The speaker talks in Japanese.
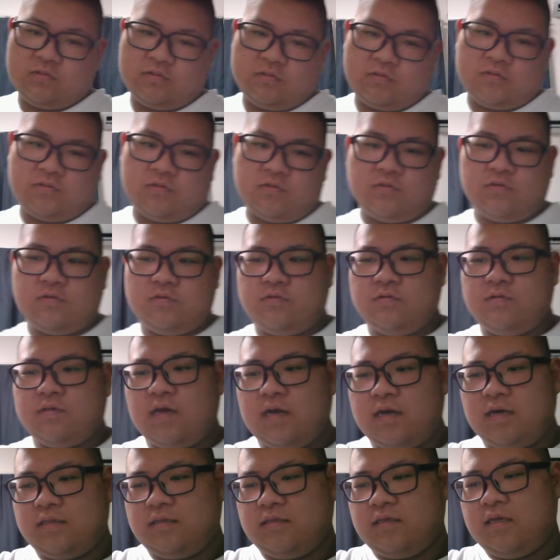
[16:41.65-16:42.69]
ちょっとな
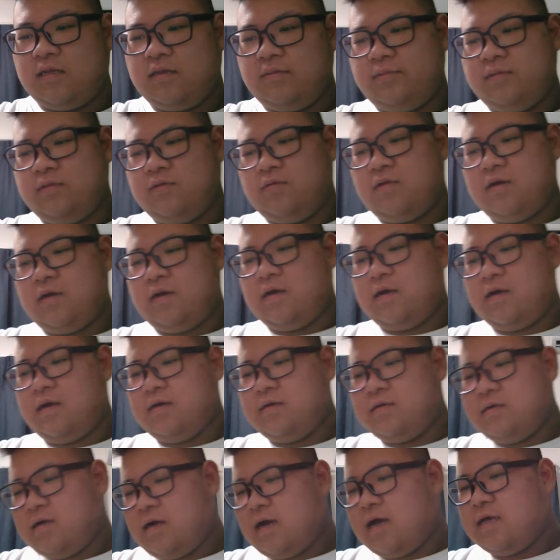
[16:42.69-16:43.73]
んかテレビのなんか
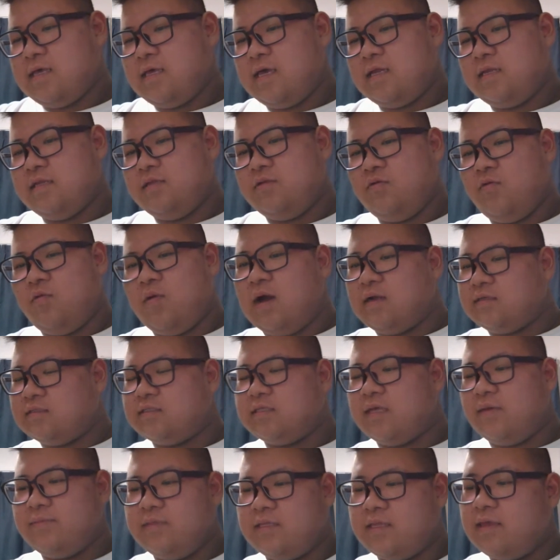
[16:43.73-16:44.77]
流行りの悪
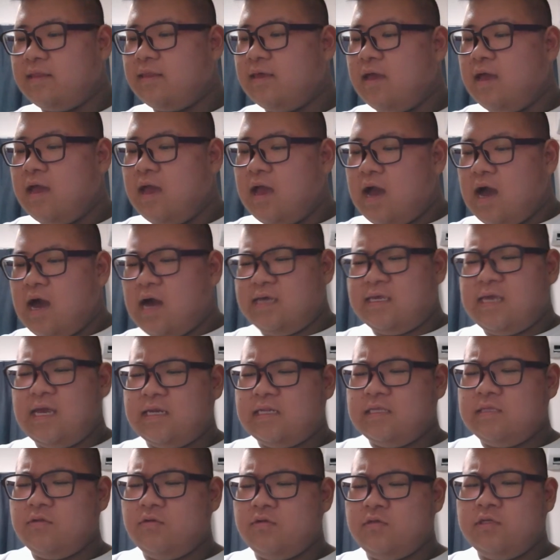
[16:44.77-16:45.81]
さみたいな流行
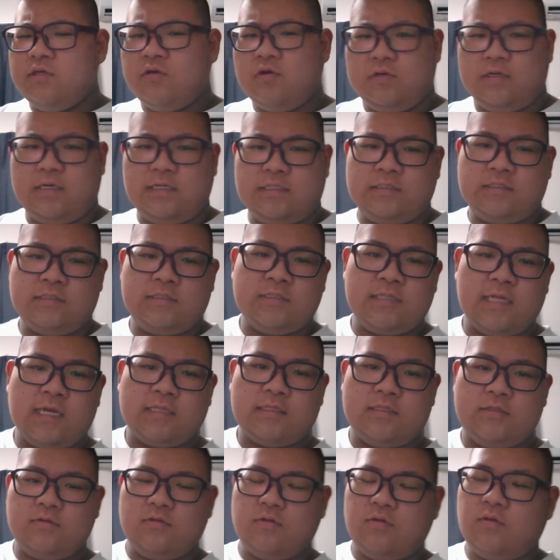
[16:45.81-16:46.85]
りの匂いがするなっ
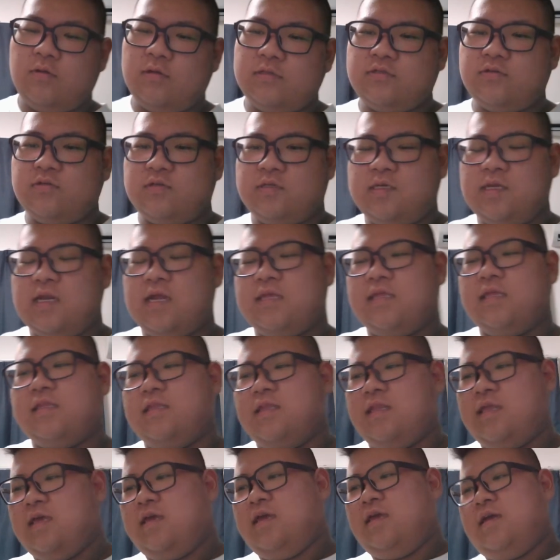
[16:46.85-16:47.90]
ていうので俺ちょっと嫌いなん
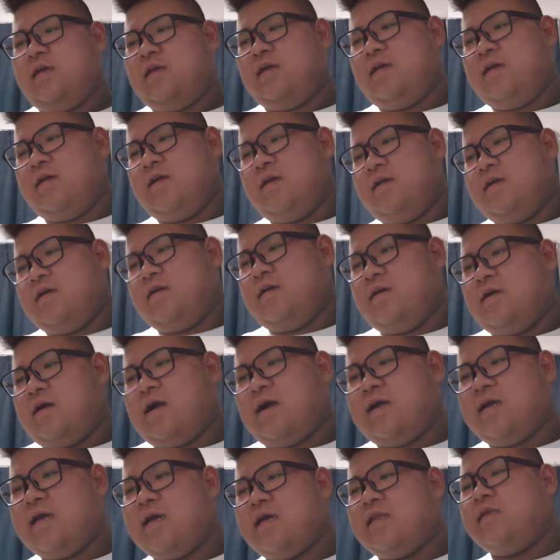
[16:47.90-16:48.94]
でね
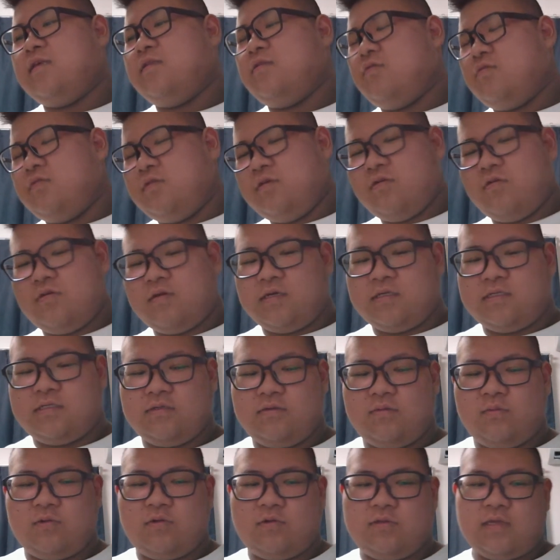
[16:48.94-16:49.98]
流行りの匂いがす
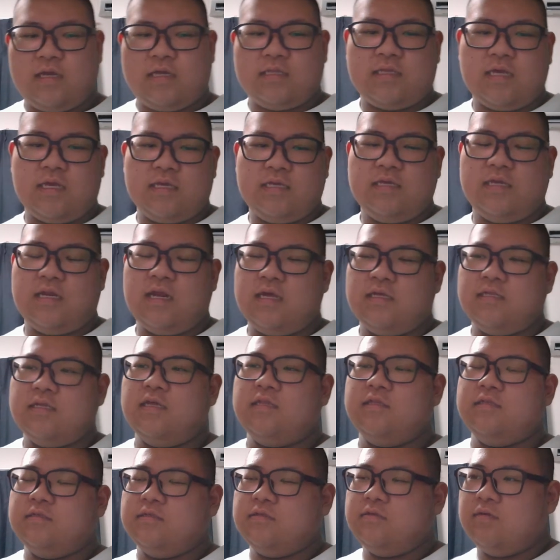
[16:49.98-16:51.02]
るもの大体嫌いな
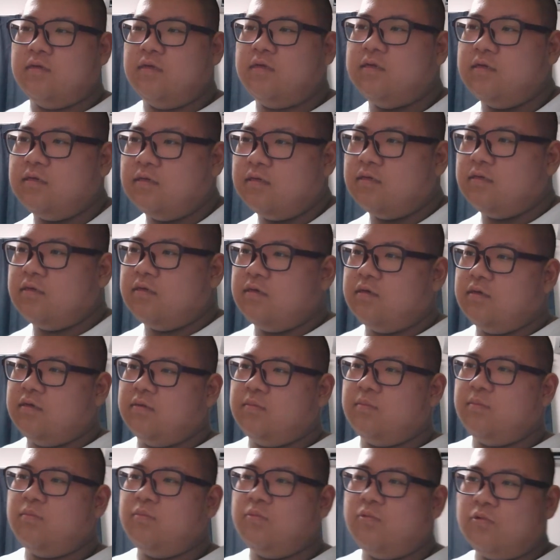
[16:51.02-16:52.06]
んですよね
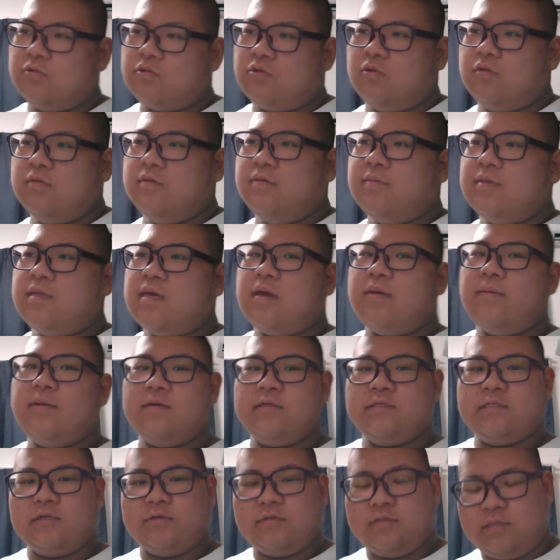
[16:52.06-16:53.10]
もうとんでもない天
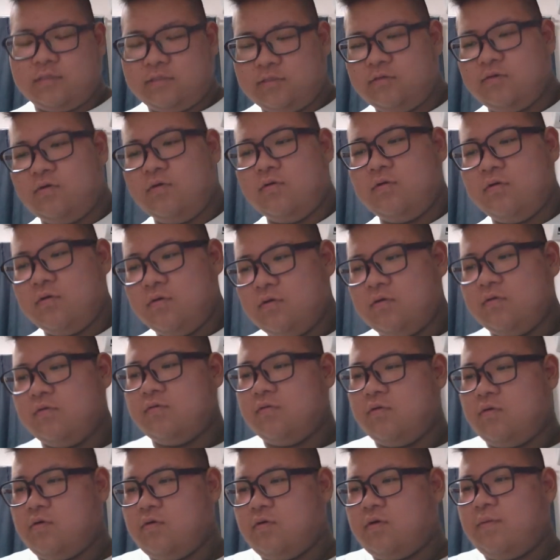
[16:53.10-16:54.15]
の弱ですよ
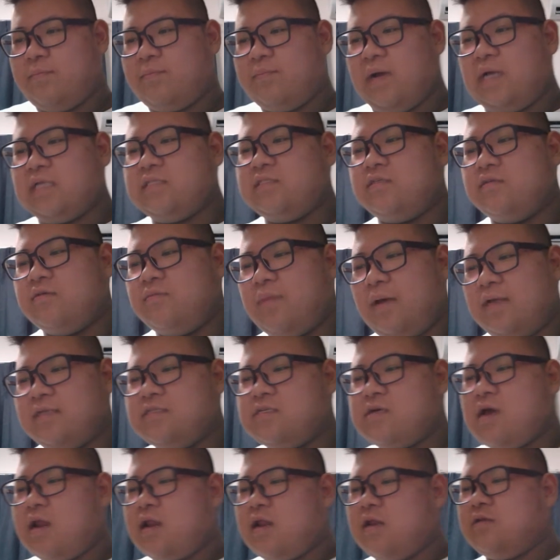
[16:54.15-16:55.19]
俺
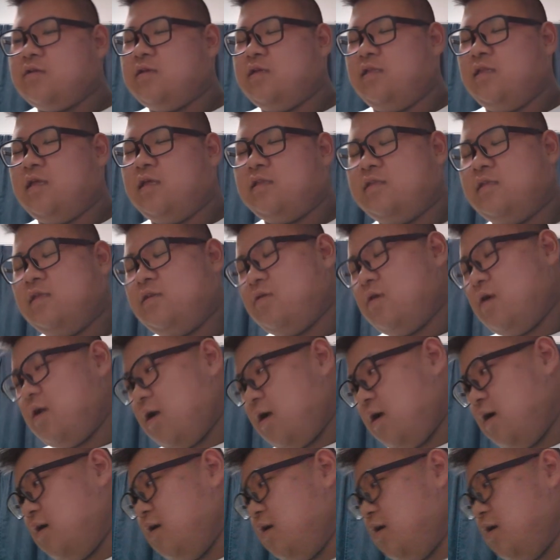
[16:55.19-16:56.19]
バズバズアレルギーになってるから